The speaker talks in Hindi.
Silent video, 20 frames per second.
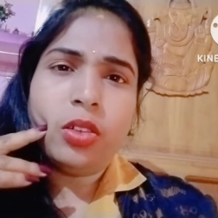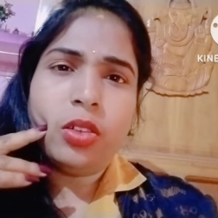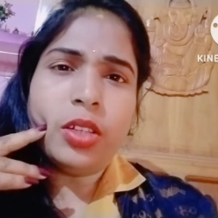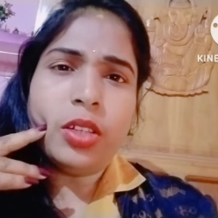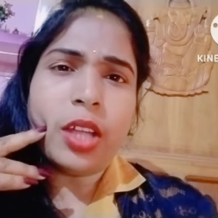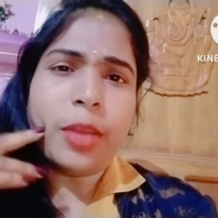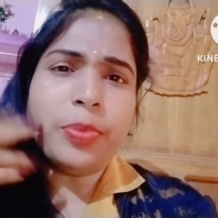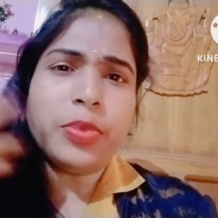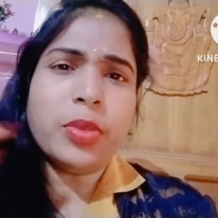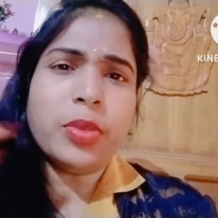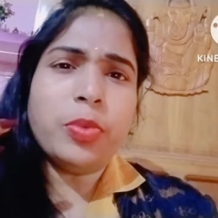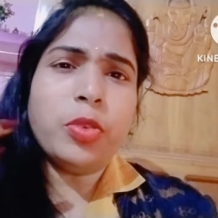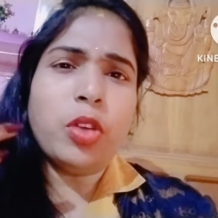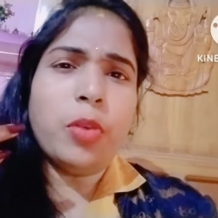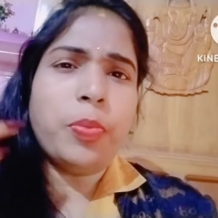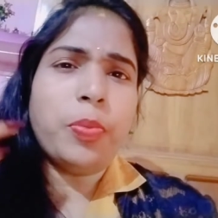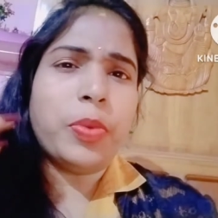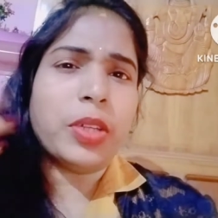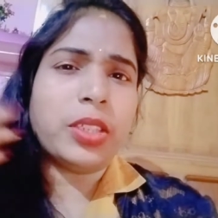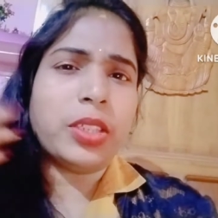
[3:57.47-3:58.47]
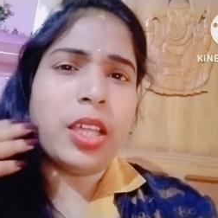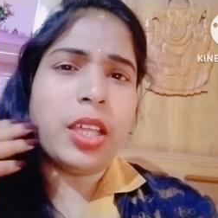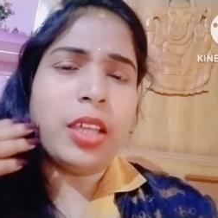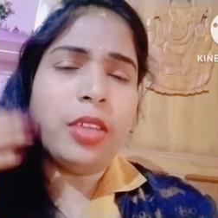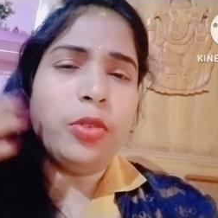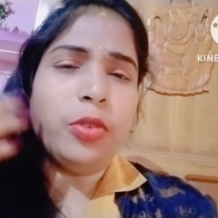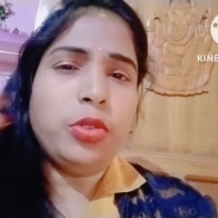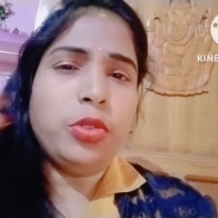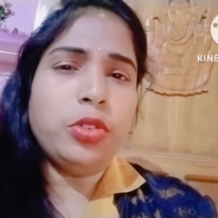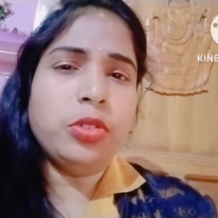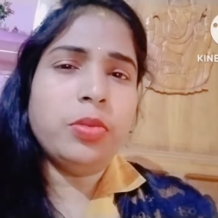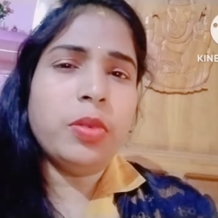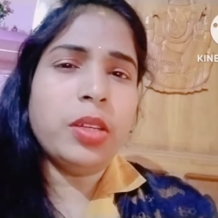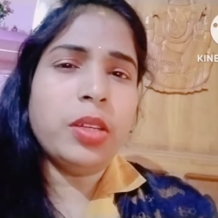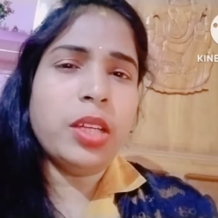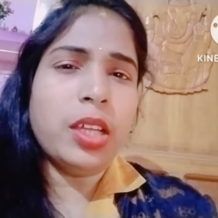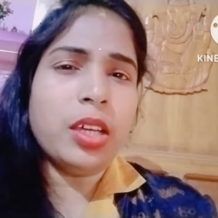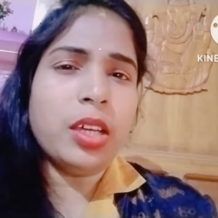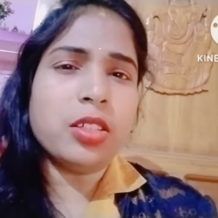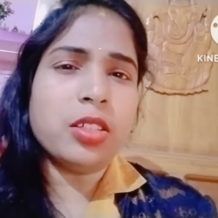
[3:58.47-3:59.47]
और आप सभी को पता है यूट्यूब
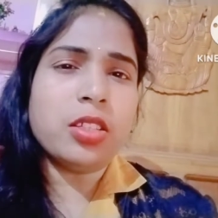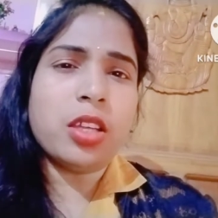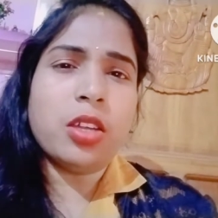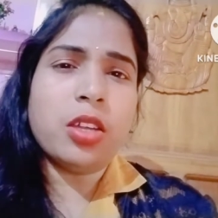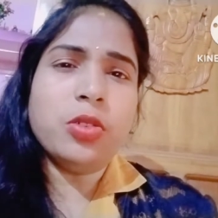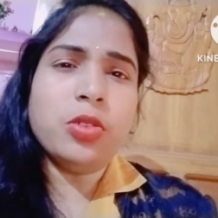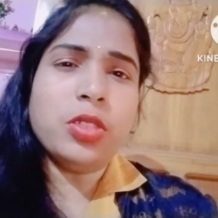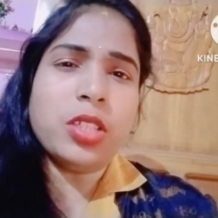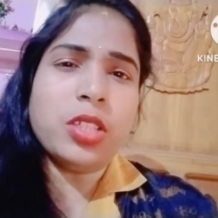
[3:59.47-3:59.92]
पे ना हज़ारों